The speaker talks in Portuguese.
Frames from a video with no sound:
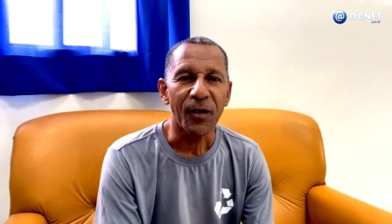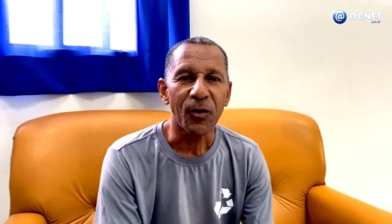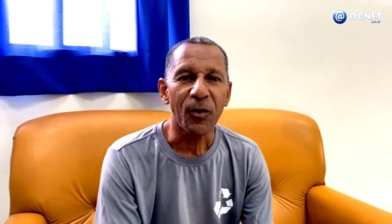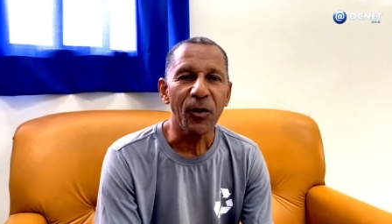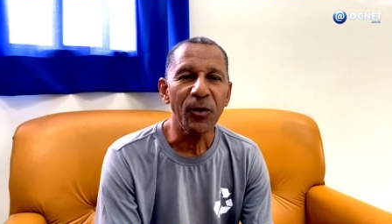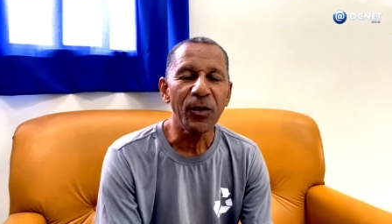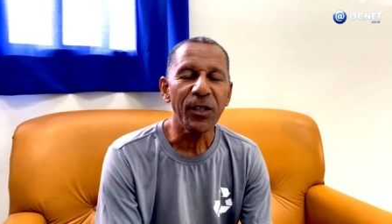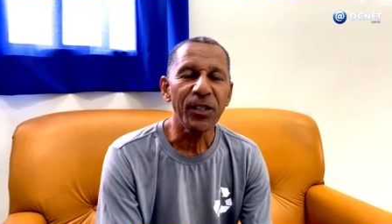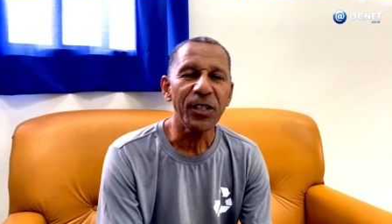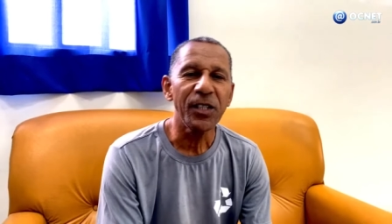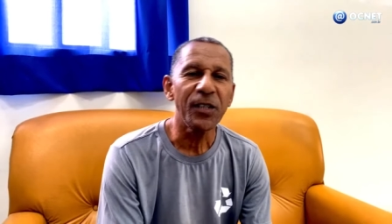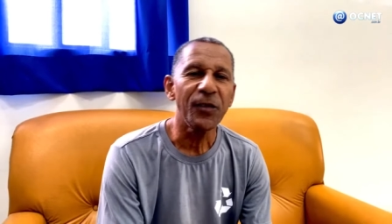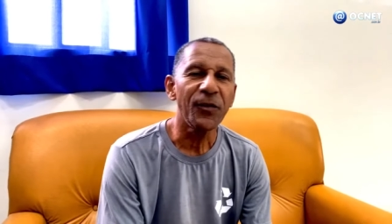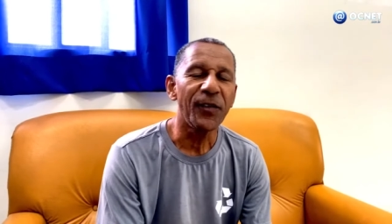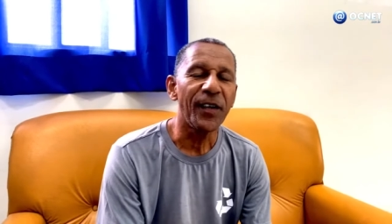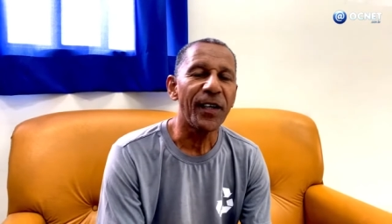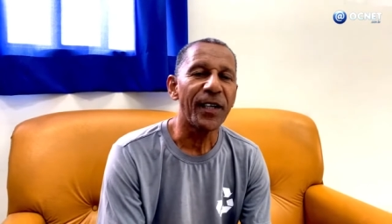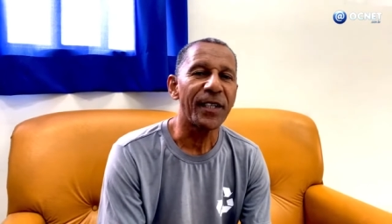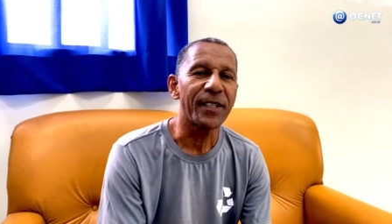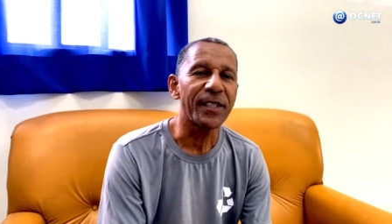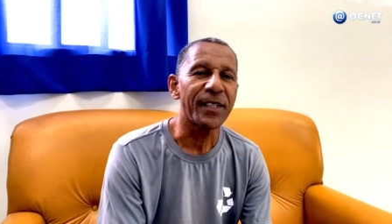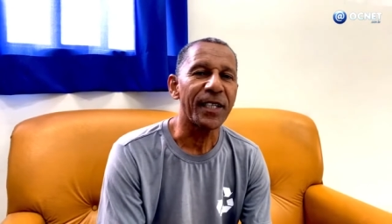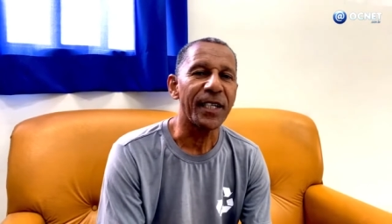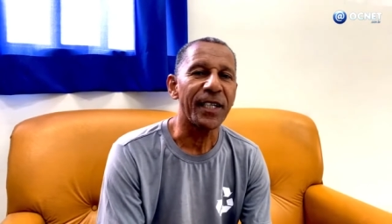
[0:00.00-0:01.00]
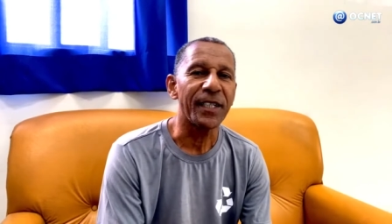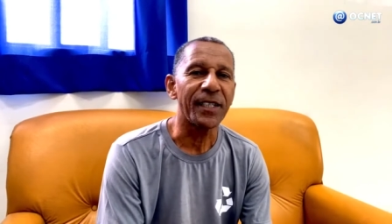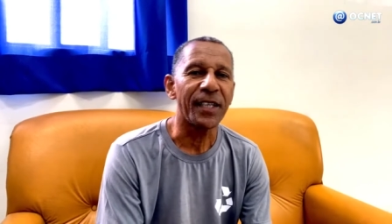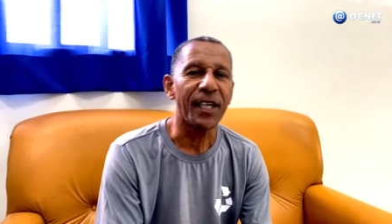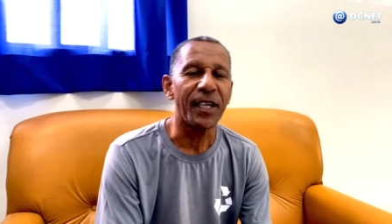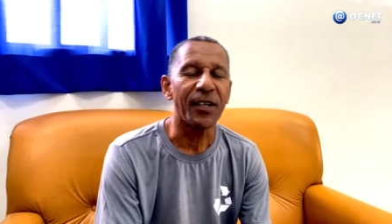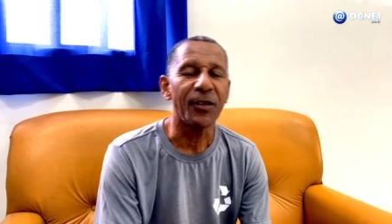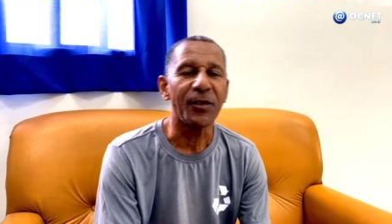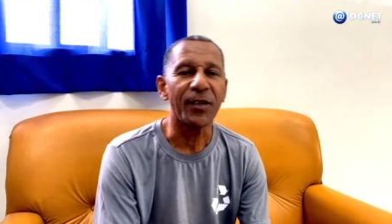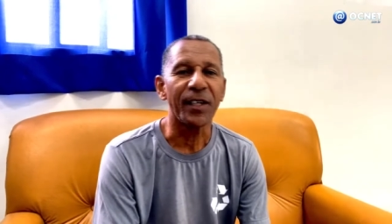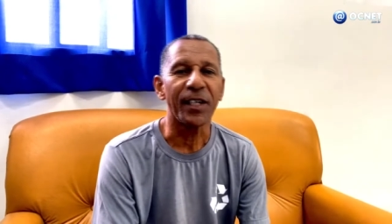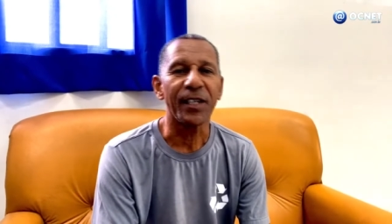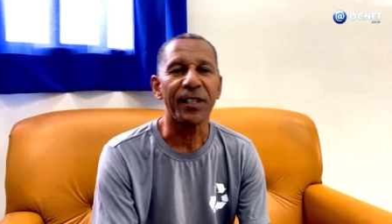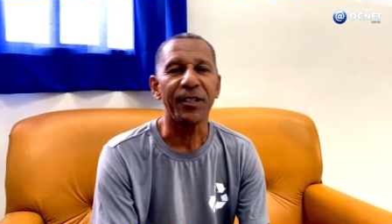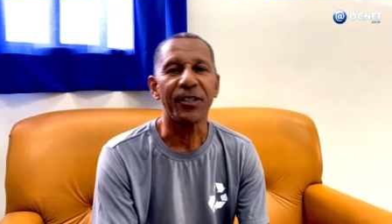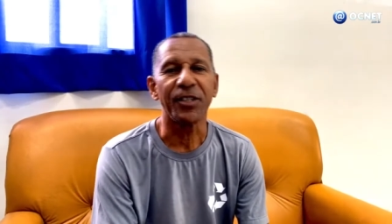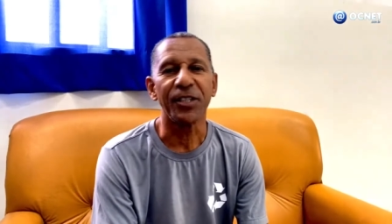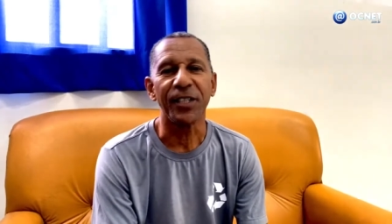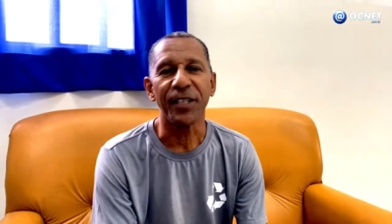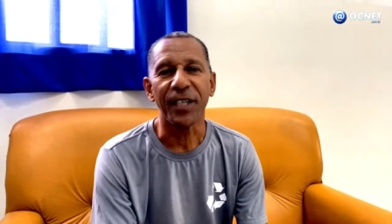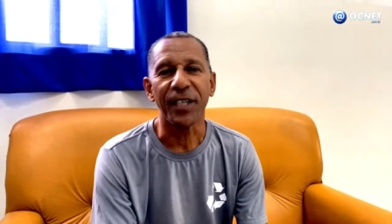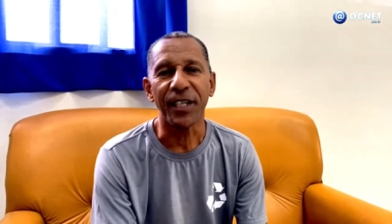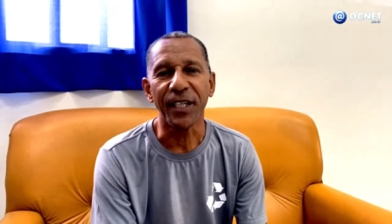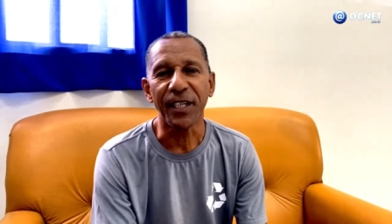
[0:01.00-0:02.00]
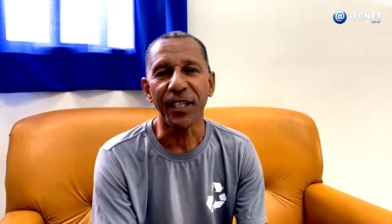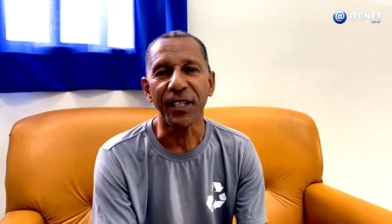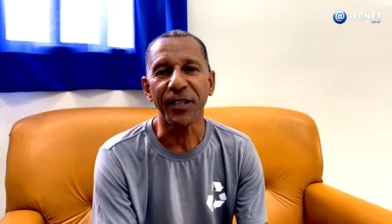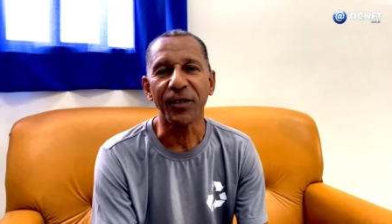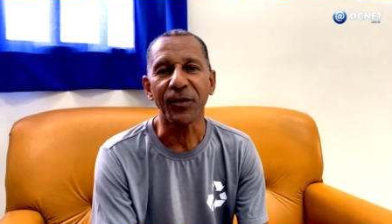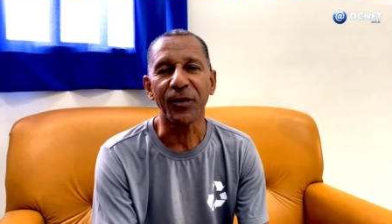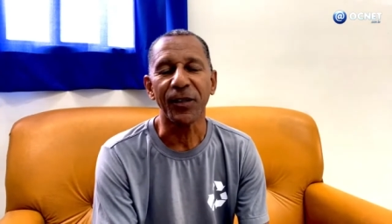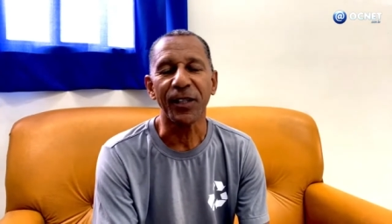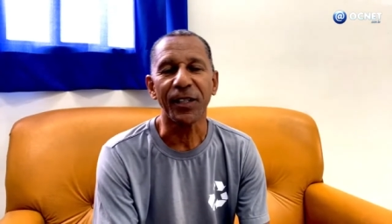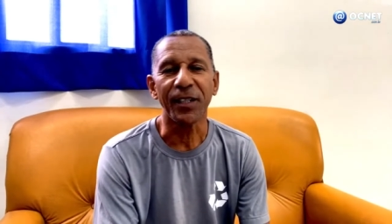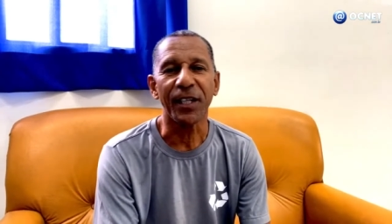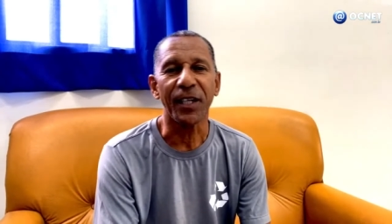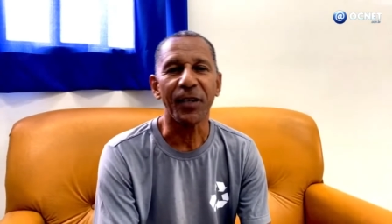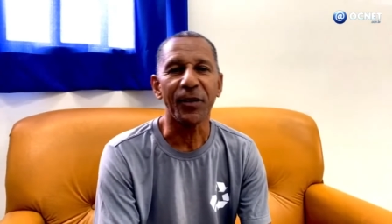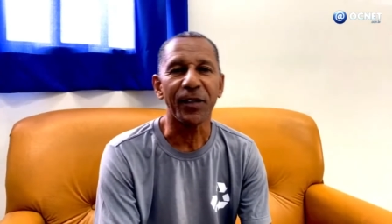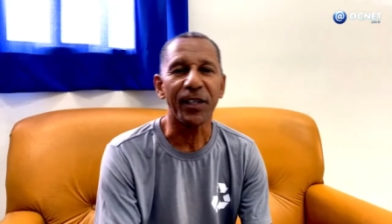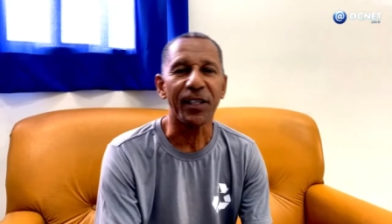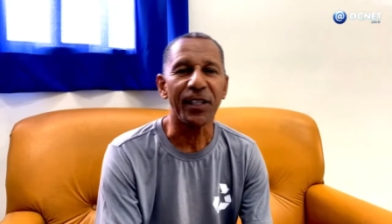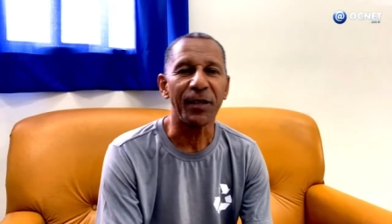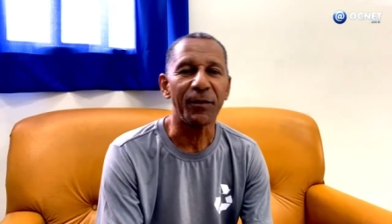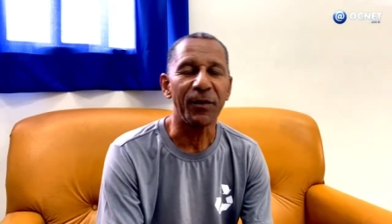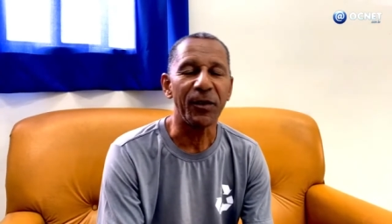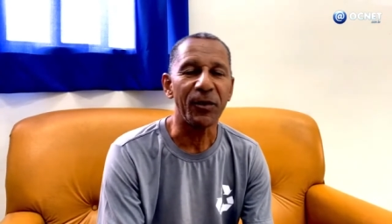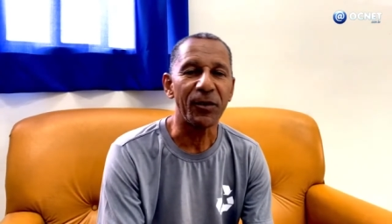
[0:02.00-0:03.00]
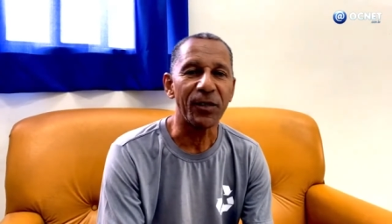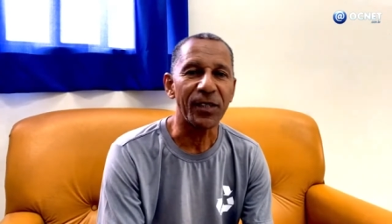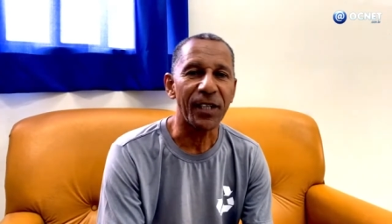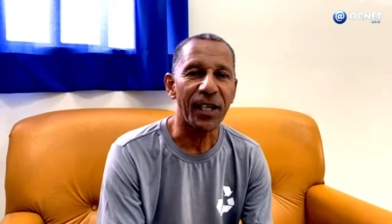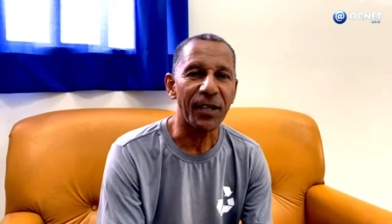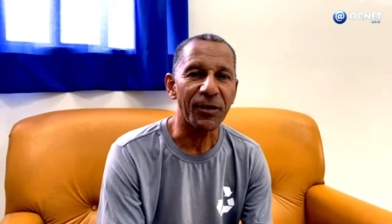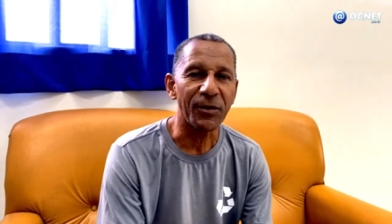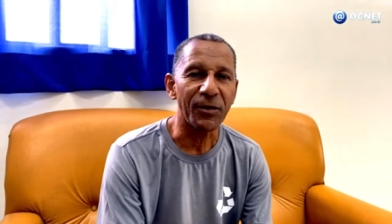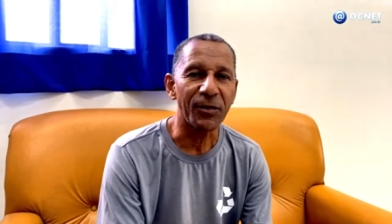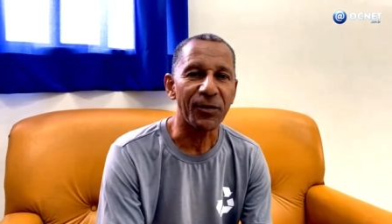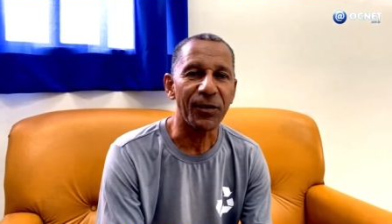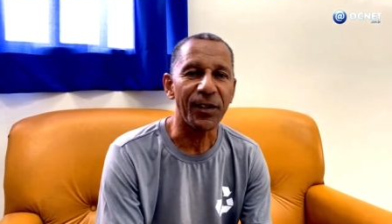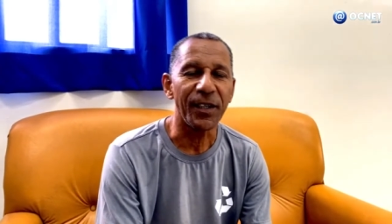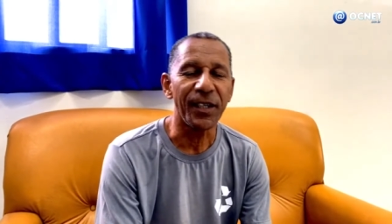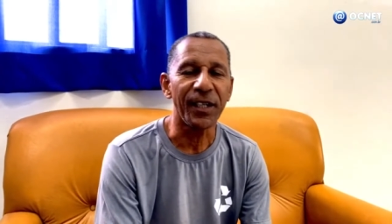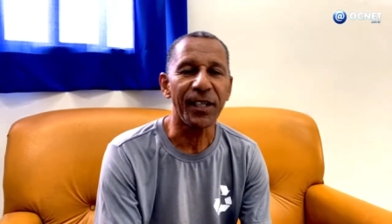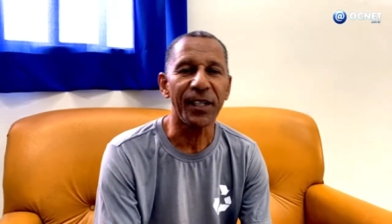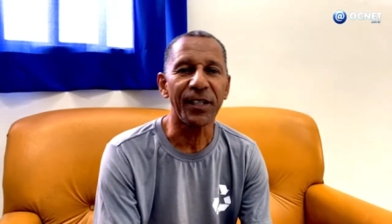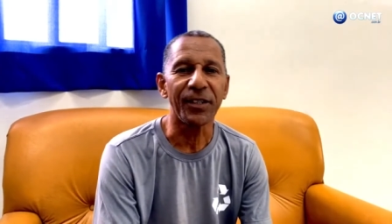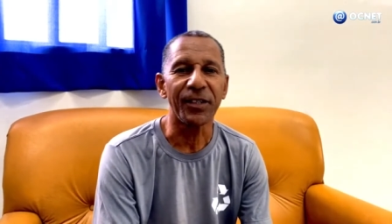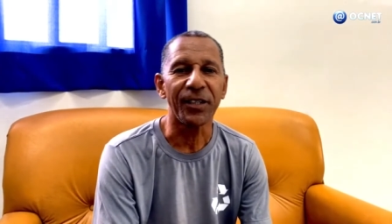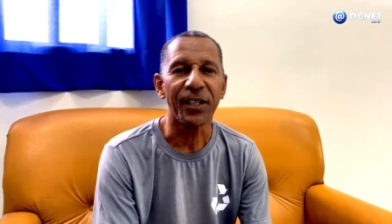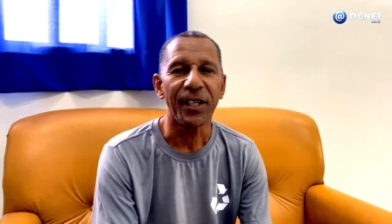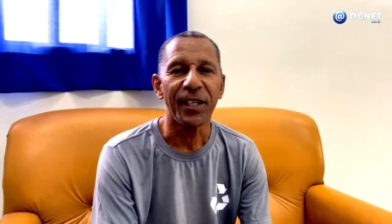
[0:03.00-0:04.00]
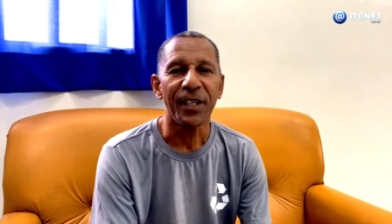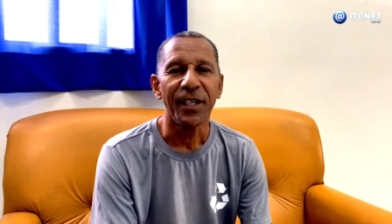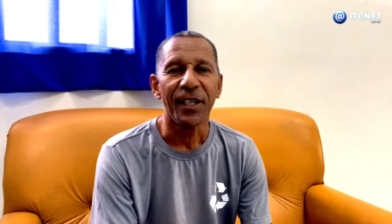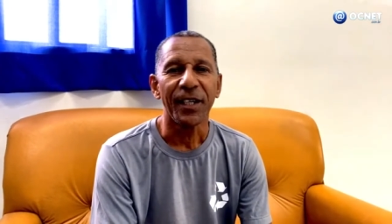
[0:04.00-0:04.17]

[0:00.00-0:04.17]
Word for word: Quando a gente fala assim que tem alguém tirando, que tem alguém abrindo sacos verdes,